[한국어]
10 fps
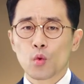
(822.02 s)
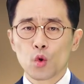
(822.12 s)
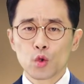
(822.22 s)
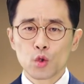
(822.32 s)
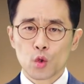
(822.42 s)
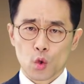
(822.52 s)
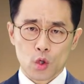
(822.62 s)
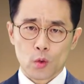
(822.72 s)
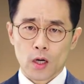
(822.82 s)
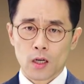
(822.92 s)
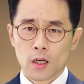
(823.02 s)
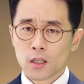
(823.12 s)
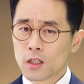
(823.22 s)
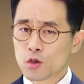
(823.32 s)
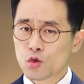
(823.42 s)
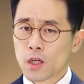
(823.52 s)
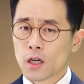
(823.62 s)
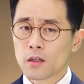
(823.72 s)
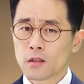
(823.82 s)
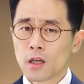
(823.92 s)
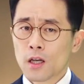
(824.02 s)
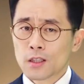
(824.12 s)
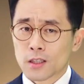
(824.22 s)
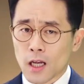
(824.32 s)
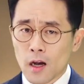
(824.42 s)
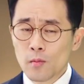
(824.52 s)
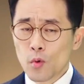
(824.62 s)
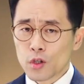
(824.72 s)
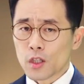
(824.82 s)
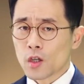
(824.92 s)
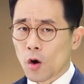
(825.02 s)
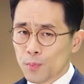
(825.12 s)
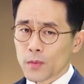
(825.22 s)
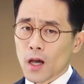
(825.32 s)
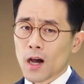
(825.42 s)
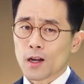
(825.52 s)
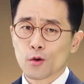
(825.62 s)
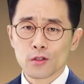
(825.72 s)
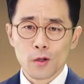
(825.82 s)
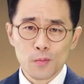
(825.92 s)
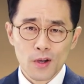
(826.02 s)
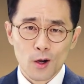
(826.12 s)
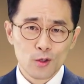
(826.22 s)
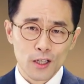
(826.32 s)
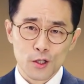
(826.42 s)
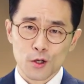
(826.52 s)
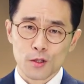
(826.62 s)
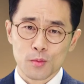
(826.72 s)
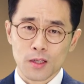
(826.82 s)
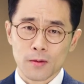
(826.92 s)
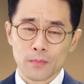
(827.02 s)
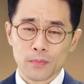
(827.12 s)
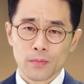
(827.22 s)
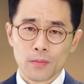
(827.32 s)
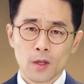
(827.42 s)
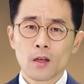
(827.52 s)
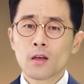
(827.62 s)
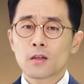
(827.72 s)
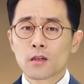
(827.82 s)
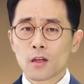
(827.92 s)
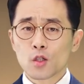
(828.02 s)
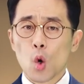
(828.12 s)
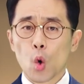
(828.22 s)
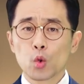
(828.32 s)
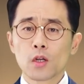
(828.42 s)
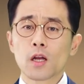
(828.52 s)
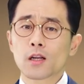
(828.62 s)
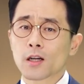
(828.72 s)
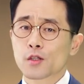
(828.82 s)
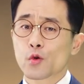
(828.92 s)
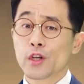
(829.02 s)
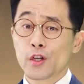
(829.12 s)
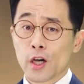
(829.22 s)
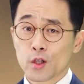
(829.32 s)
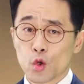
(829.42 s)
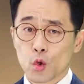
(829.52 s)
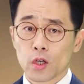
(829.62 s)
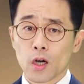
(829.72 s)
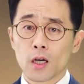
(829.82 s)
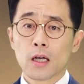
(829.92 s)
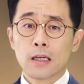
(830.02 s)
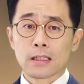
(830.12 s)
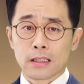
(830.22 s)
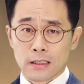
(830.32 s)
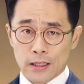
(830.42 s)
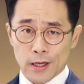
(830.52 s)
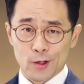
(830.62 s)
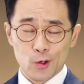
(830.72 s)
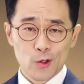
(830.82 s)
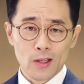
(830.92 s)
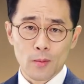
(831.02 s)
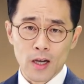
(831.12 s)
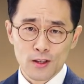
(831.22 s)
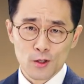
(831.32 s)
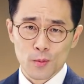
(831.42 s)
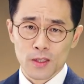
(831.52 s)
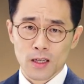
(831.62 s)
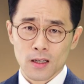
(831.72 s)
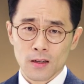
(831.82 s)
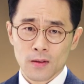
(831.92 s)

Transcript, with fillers: 모든 교리와 그 주장에는 잘못이 없다라고 천명하고 나선 것입니다. 그래서 오늘날까지도 이러한 교리가 그대로 남아있는 겁니다.